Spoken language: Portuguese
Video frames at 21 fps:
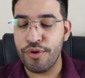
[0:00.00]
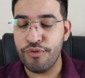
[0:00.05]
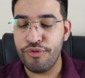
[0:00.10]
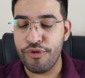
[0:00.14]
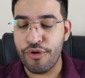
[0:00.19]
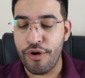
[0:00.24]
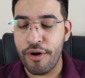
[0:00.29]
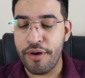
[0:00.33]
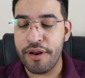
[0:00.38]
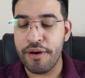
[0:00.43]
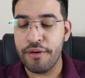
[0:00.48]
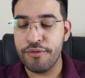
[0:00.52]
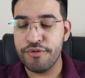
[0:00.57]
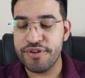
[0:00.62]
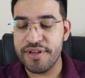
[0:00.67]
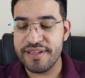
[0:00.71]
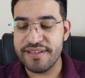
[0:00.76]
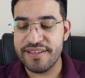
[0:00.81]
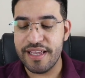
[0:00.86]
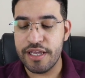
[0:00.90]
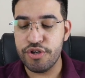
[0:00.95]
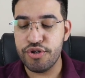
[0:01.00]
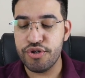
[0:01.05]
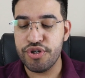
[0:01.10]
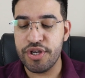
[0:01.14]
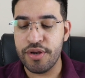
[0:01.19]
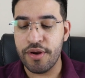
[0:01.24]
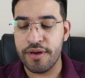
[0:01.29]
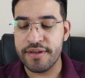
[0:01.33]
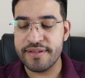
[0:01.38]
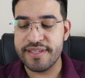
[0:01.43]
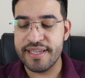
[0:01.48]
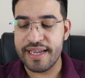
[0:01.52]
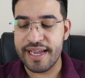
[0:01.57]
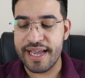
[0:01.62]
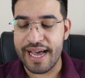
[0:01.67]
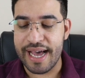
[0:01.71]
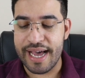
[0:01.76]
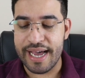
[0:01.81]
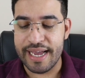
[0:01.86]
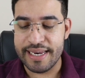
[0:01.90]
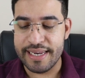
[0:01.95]
outrora nos desejos de nossa
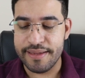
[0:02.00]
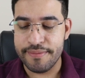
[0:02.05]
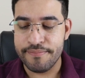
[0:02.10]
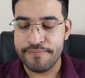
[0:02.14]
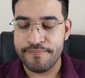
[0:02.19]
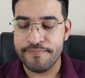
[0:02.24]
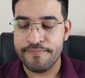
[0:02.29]
carne